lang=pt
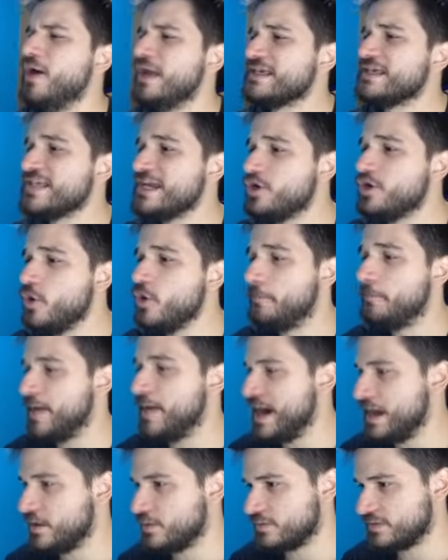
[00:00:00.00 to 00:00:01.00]
Elas
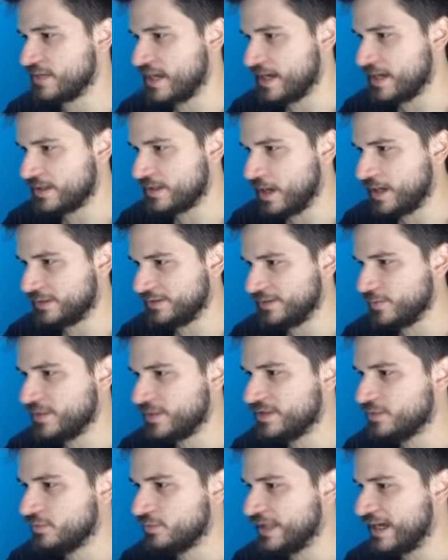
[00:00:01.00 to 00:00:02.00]
agruparam, tá. Ah, tem uma
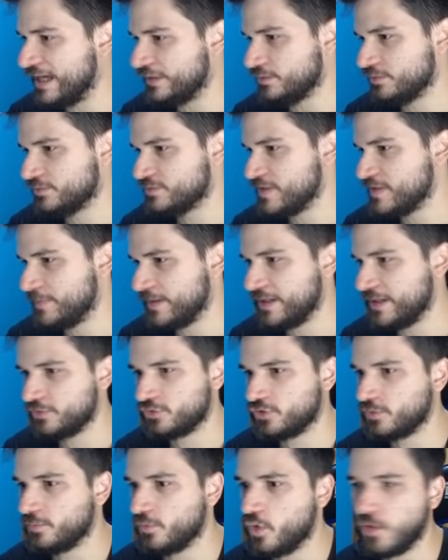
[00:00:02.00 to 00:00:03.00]
aqui do lado. Eu não sei pra que, que eu
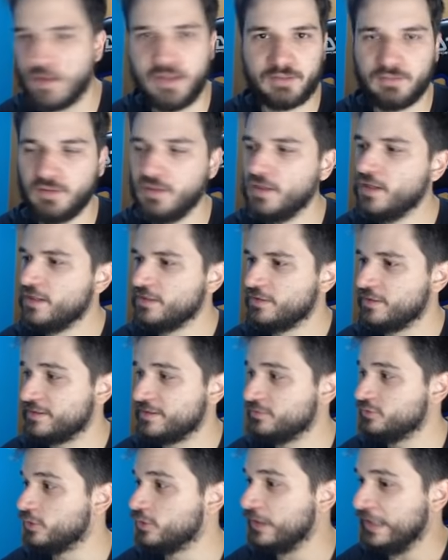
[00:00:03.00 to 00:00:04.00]
tô morrendo. Tem aqui
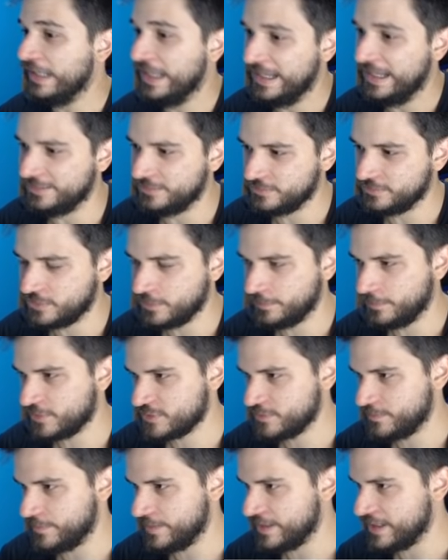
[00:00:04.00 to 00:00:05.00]
do lado que eu
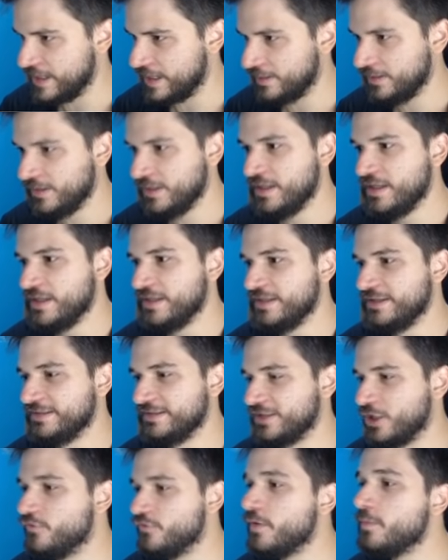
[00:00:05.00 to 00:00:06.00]
posso pegar.
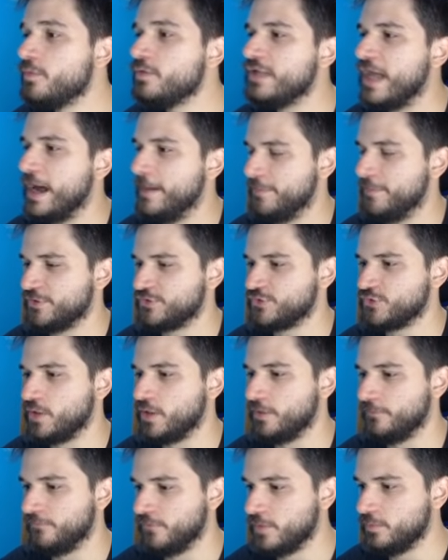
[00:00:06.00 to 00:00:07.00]
Então vamos lá,
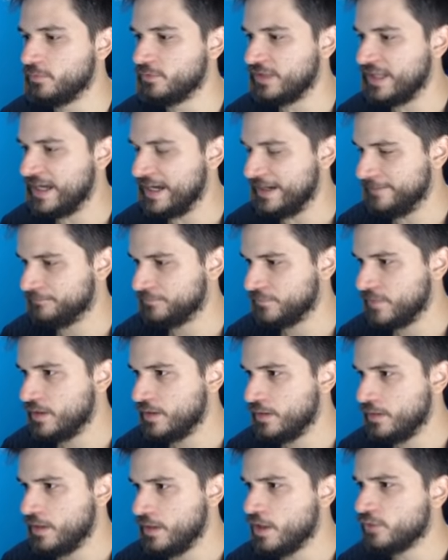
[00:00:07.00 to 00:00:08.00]
pessoal. Vamos lá.
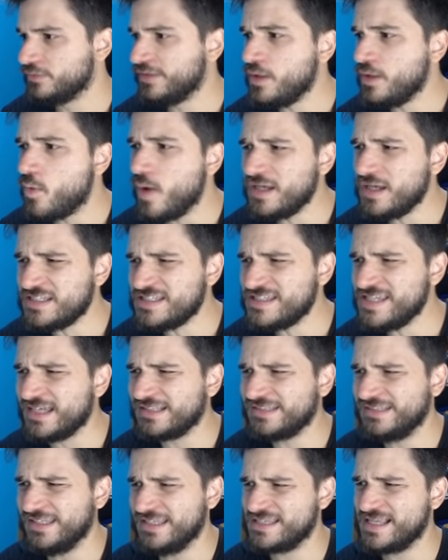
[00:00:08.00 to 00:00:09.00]
Eu tenho quase
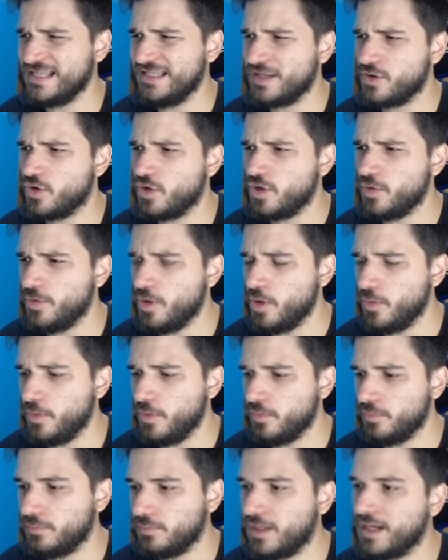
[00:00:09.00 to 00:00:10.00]
certeza, galera. Agora eu,
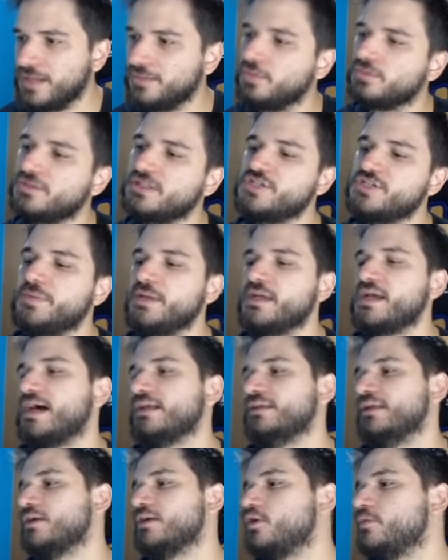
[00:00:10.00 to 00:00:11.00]
eu, Ah, não. Tá de
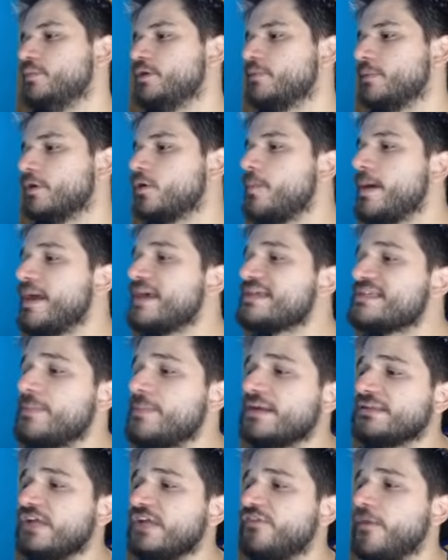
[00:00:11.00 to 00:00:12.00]
brincadeira comigo, mano. Como é que essa
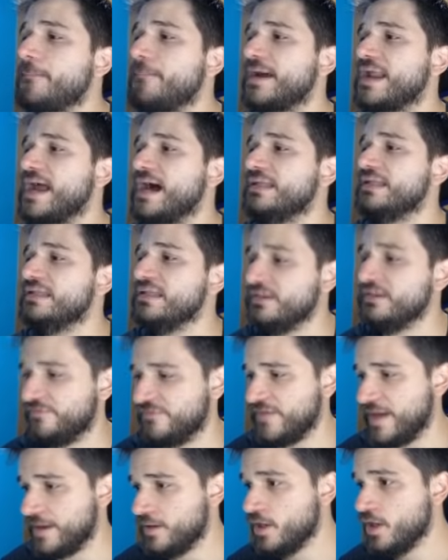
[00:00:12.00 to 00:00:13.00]
madeira foi parar ali,
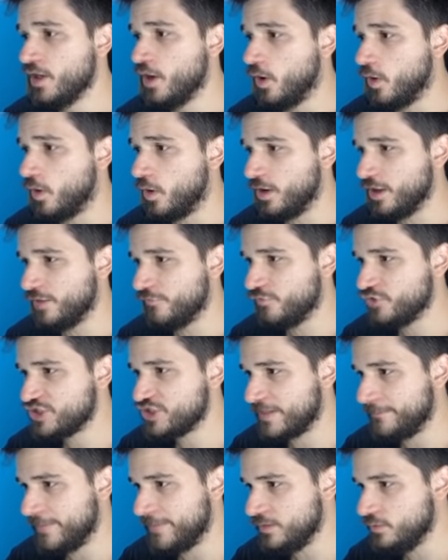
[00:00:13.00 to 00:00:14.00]
velho? Ó, eu vou
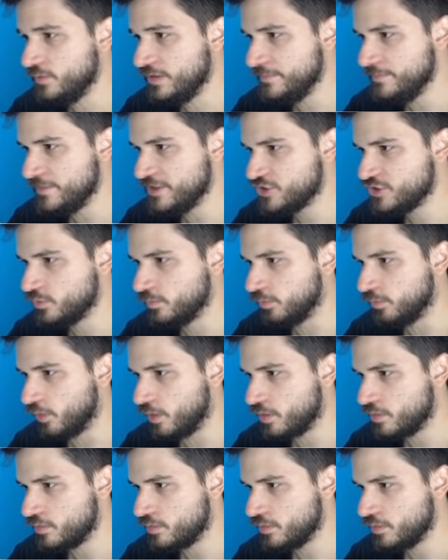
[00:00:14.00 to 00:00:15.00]
chegar bem no limite do
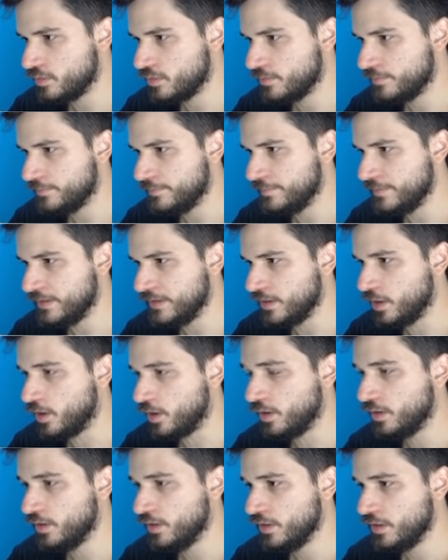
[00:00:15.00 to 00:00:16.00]
bloco. Beleza.
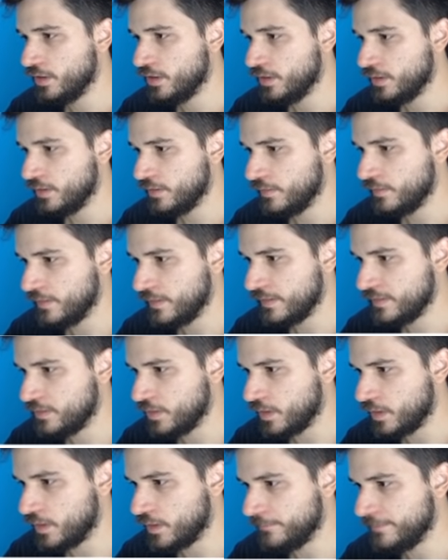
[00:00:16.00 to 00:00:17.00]
Ó. Aqui,
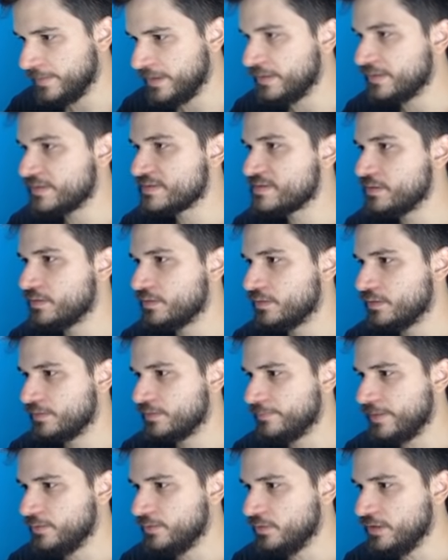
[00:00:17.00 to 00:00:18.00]
ó. Beleza.
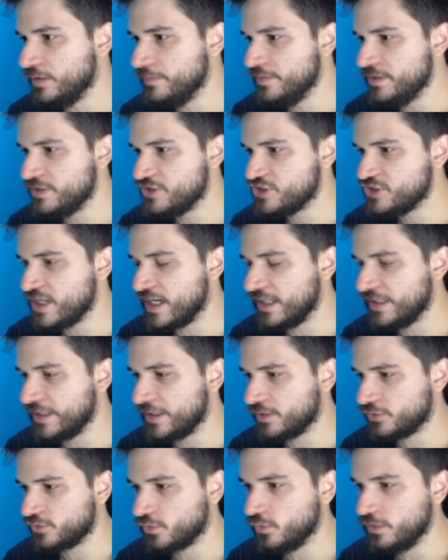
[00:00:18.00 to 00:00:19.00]
Bem no limite,
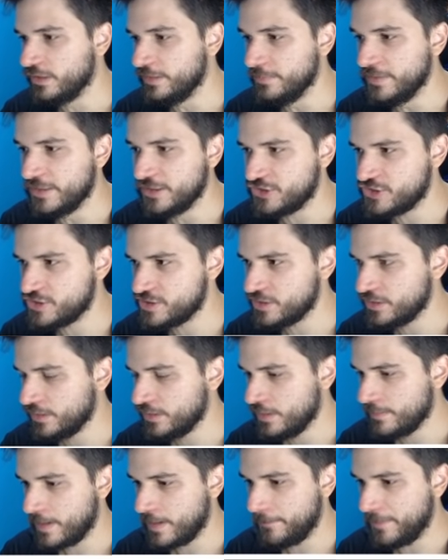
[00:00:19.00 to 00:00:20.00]
galera. Eu tô no limite.
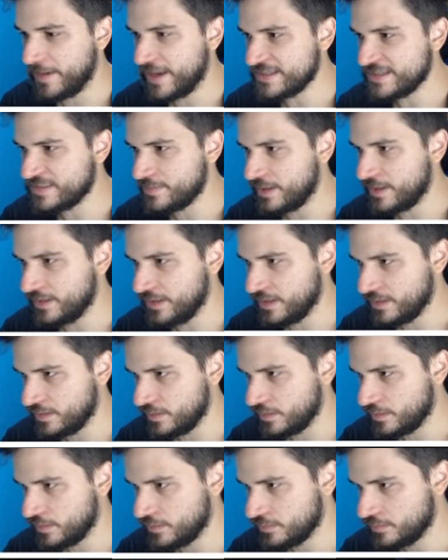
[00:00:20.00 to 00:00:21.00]
Pra pegar essa madeira aqui,
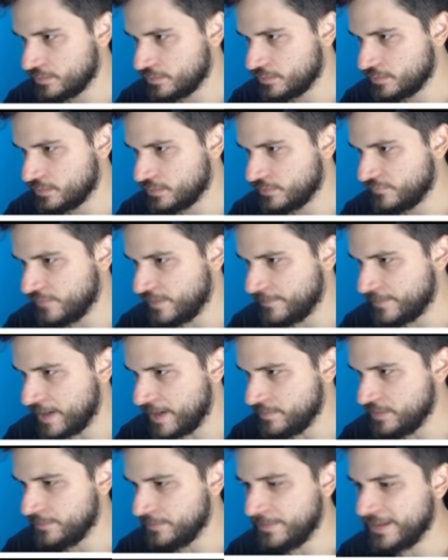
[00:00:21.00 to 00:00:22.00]
ó. Vem pra
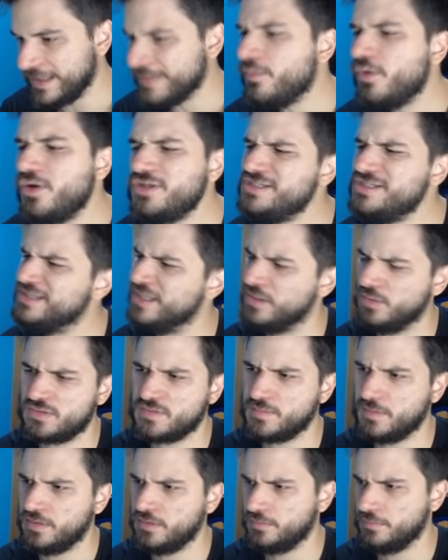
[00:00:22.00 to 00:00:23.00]
mim. Pelo amor de Deus,
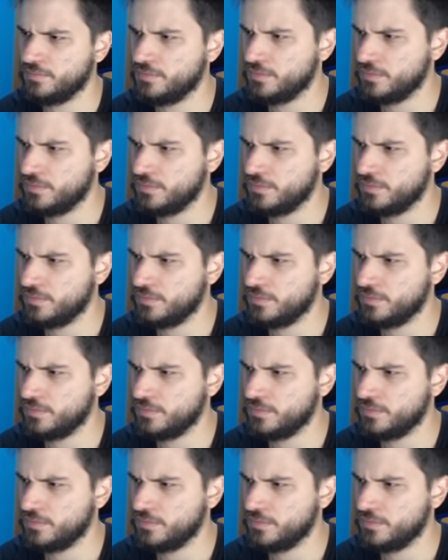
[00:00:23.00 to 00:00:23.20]
mano.